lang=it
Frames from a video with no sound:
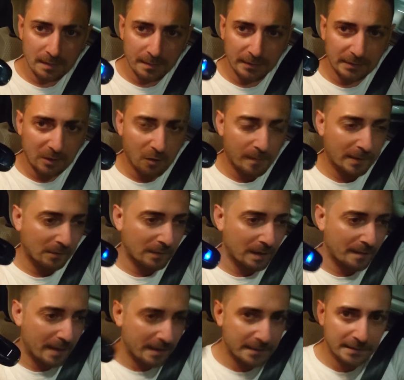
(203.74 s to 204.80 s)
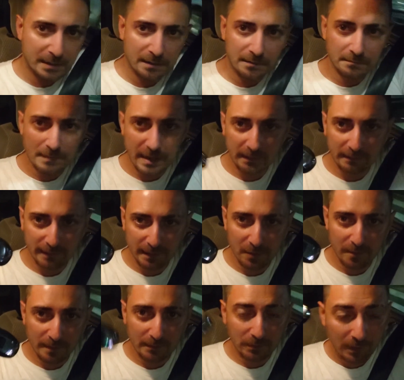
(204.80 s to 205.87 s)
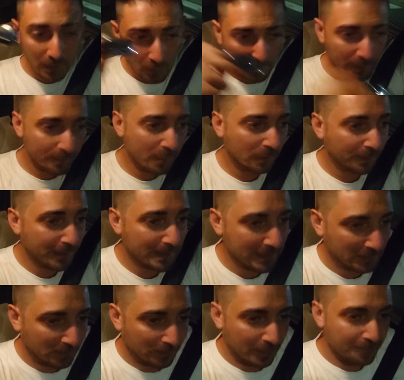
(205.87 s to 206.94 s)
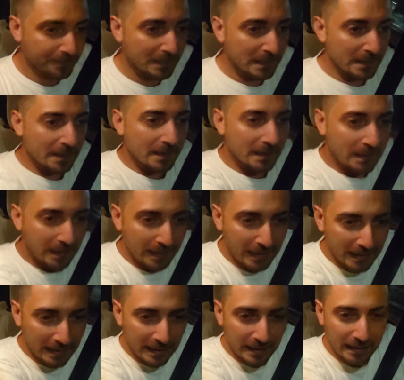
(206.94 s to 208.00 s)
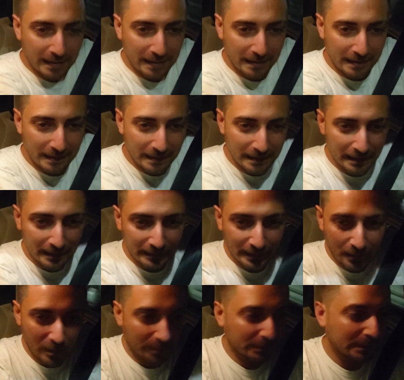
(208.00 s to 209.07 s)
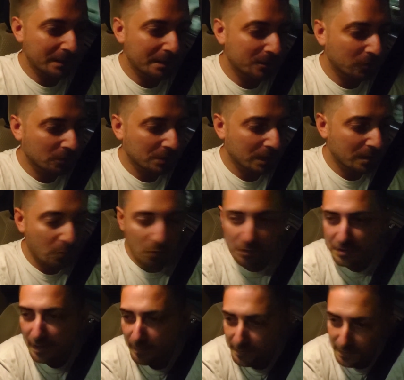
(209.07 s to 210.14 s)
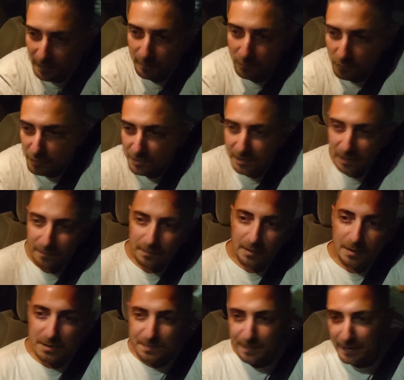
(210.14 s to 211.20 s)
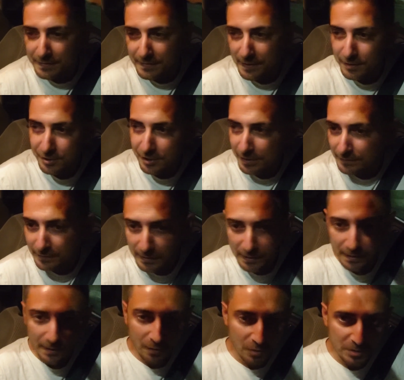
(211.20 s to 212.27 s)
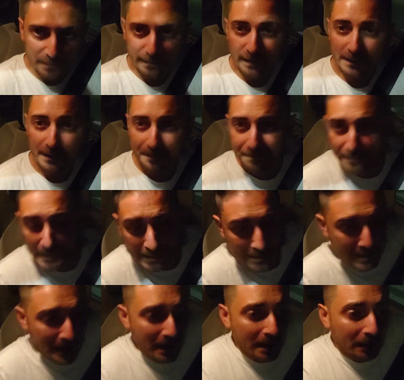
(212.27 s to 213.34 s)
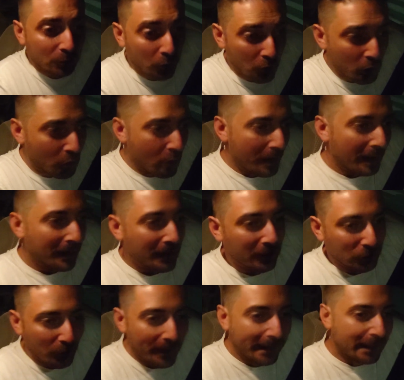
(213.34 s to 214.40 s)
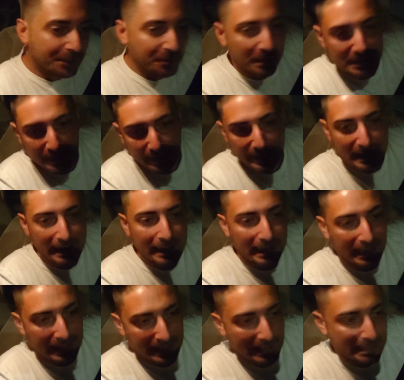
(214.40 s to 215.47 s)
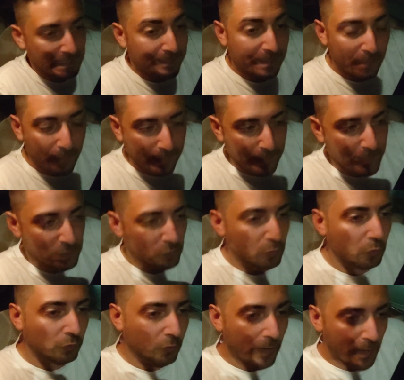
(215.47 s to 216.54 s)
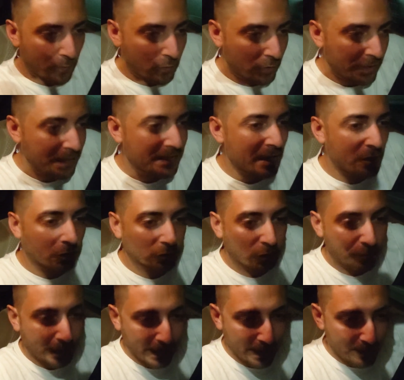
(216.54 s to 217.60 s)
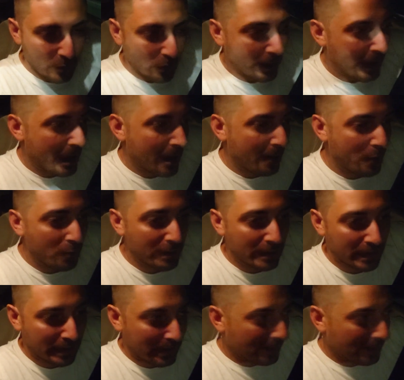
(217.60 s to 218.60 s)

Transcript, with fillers: sembra il telecomando della macchina ma è il telecomando dell'overboard pensate un po' eh, da qua potete togliere la musica mettere la musica spegnere accendere cose varie dunque domenica c'è questa mega gara ragazzi il primo premio assoluto è quello lì il secondo premio è un